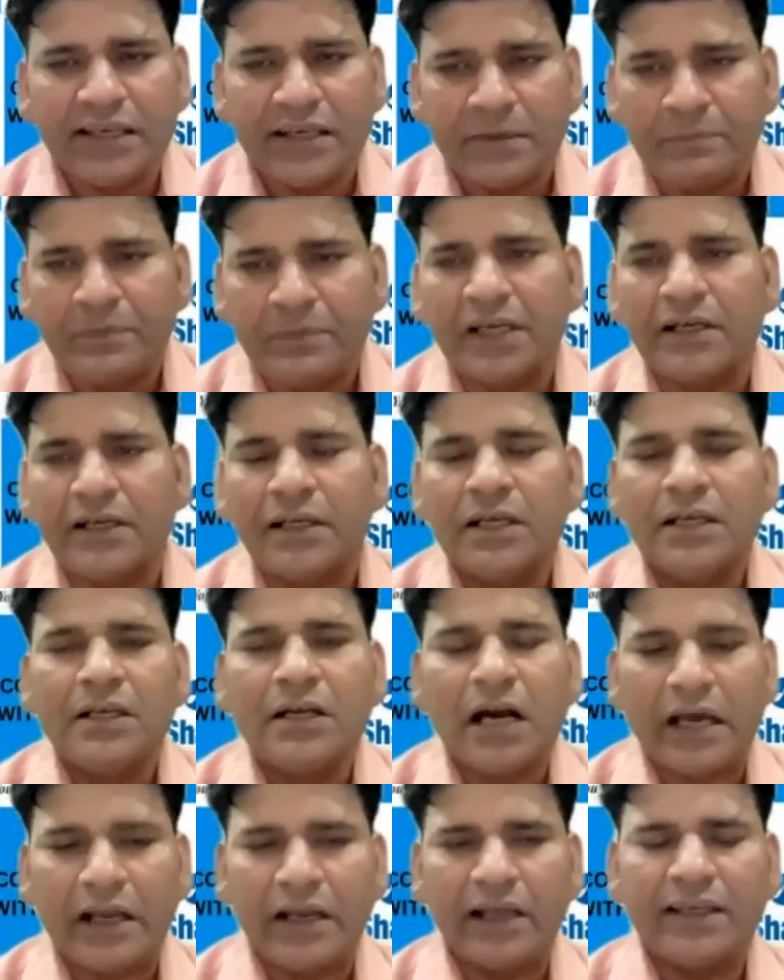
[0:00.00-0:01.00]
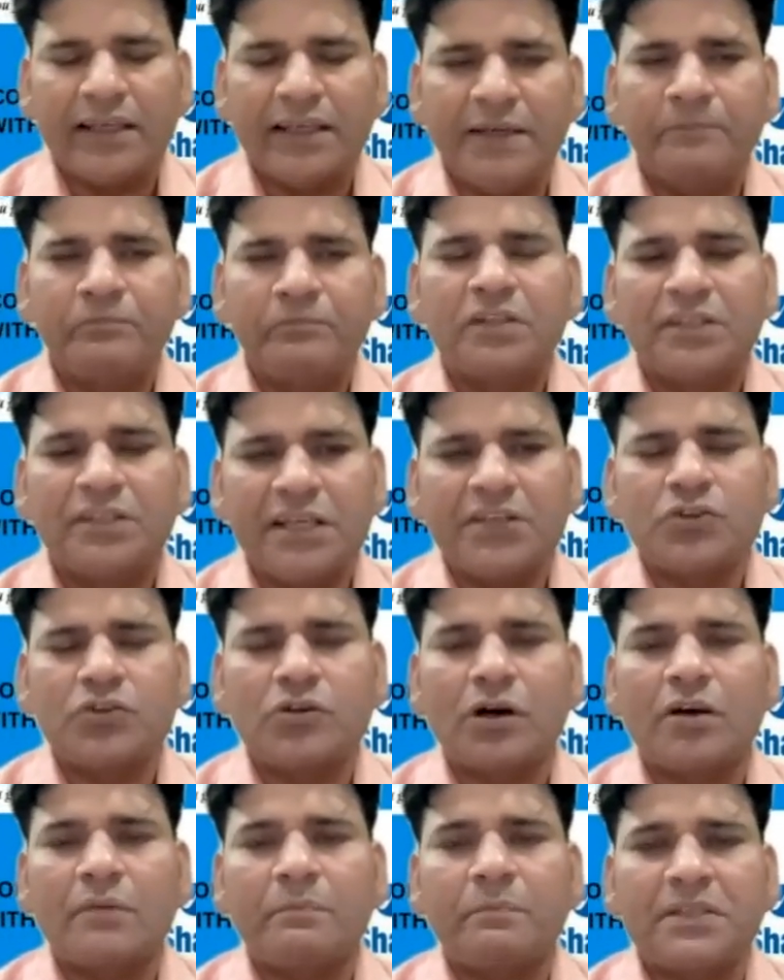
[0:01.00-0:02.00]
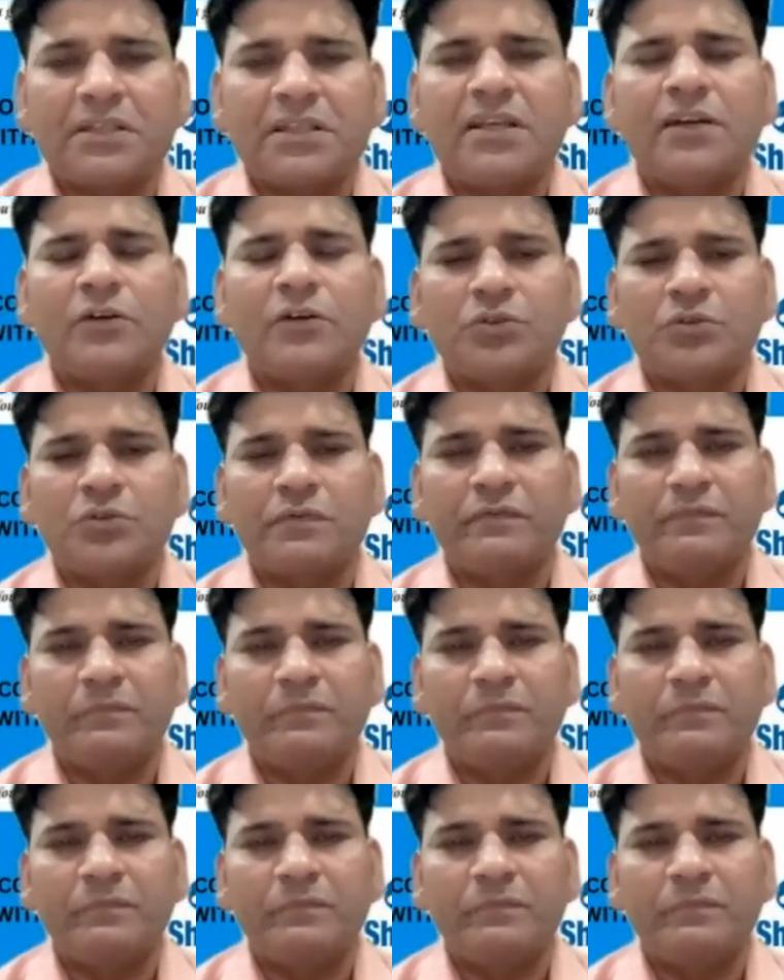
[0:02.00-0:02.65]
लिमिटेड e हालांकि ये स्टॉक पिछले कुछ